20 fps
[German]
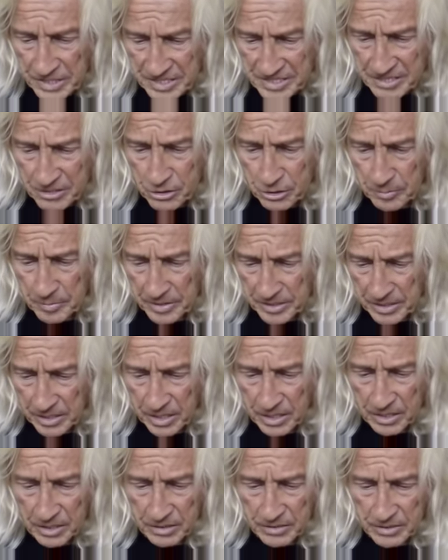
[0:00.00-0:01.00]
Und diese
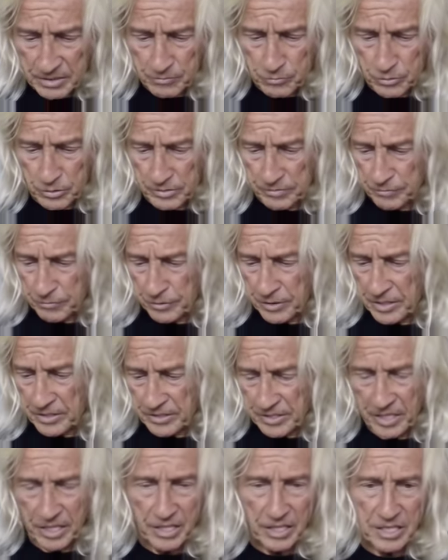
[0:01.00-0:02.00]
Kommentare, die wurden
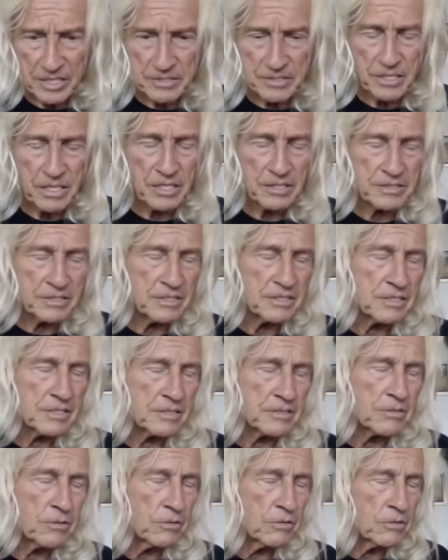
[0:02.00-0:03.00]
von den Teras, ach,
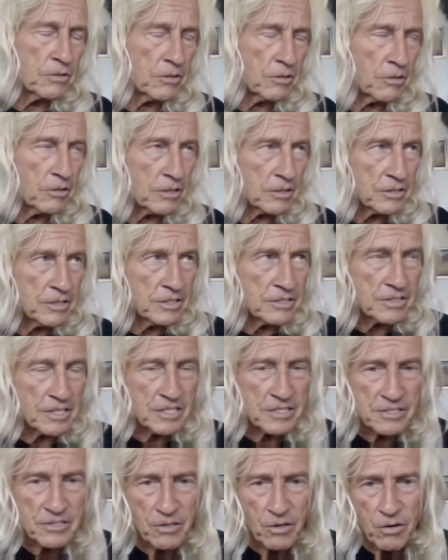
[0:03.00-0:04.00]
dieses Unglück,
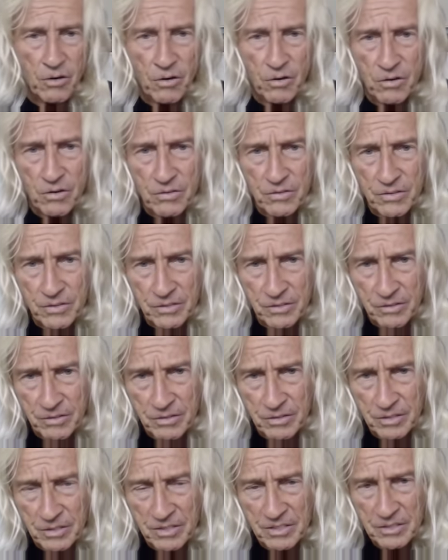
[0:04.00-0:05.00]
dieses
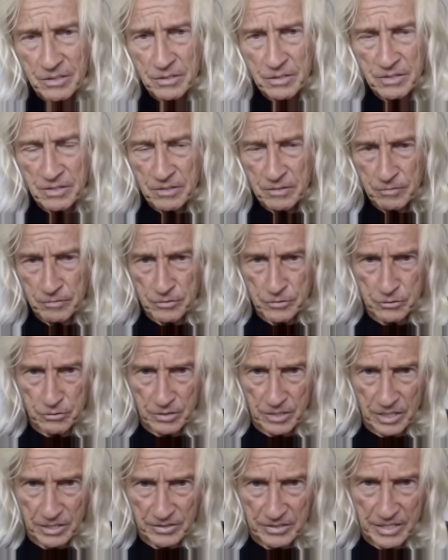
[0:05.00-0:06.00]
Unglück,
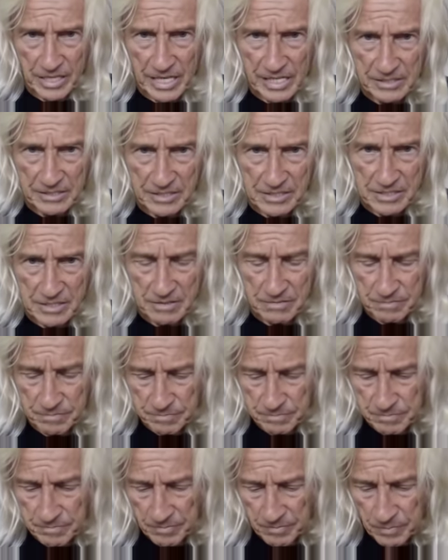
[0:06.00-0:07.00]
von sogenannten
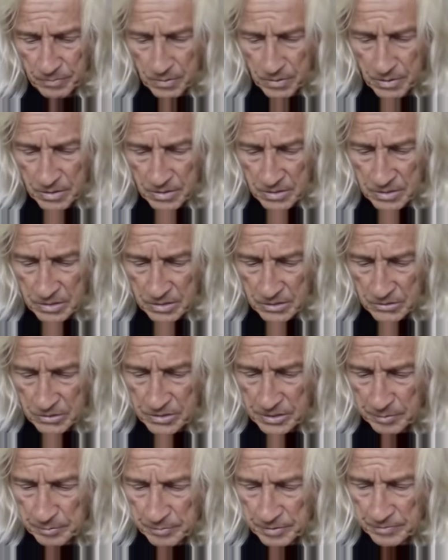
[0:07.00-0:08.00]
Ältesten
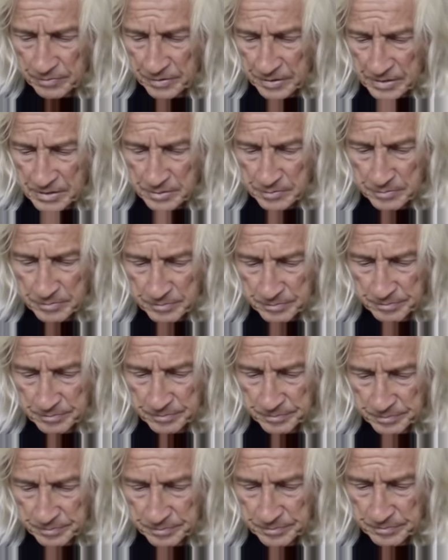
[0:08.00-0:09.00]
zusammengefasst.
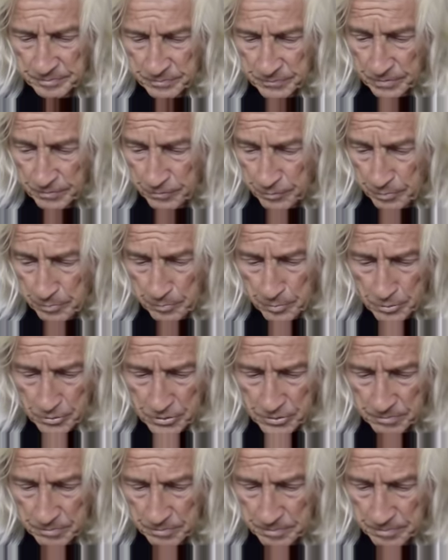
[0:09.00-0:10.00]
War
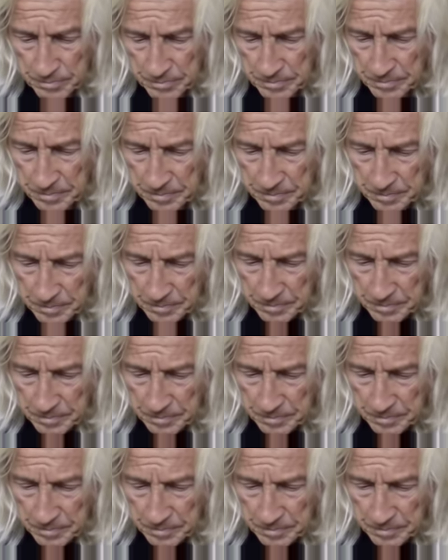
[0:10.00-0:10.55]
von Mönchen.